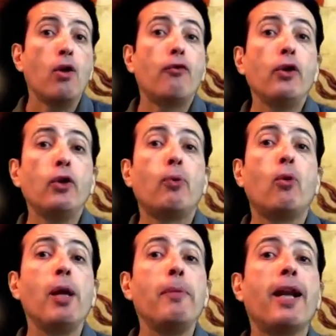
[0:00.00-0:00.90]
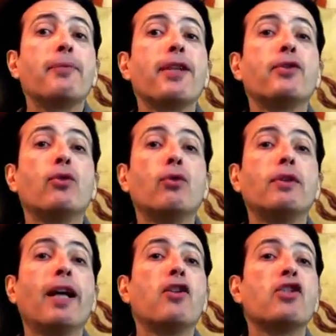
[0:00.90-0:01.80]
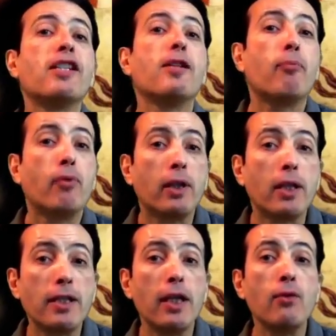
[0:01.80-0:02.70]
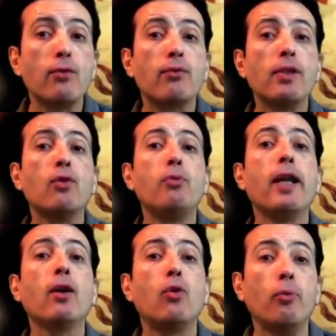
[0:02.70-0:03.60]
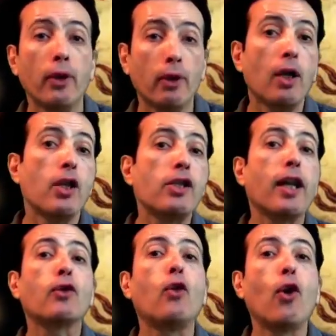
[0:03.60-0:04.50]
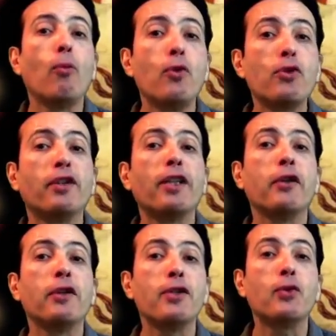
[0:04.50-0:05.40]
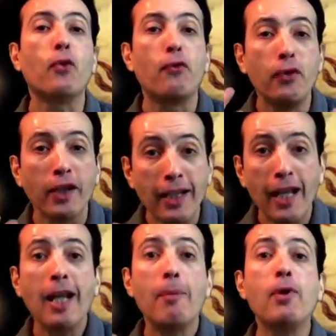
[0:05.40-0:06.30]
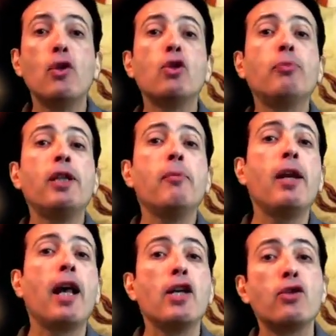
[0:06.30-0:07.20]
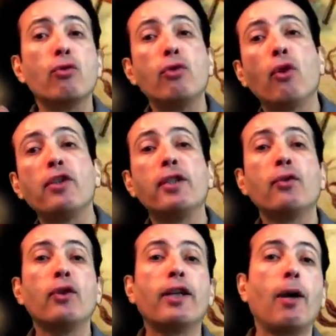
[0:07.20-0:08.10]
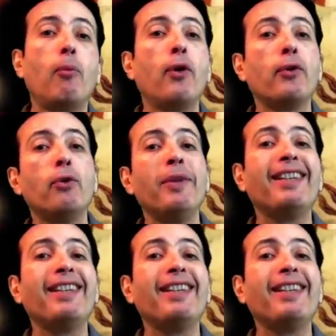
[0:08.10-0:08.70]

Le fond du problème est l'absence totale chez ces politiciens du souci du bien commun. Certes, leur bouche tient un discours fleuri, mais le subtil mélange de dioxyde de carbone, de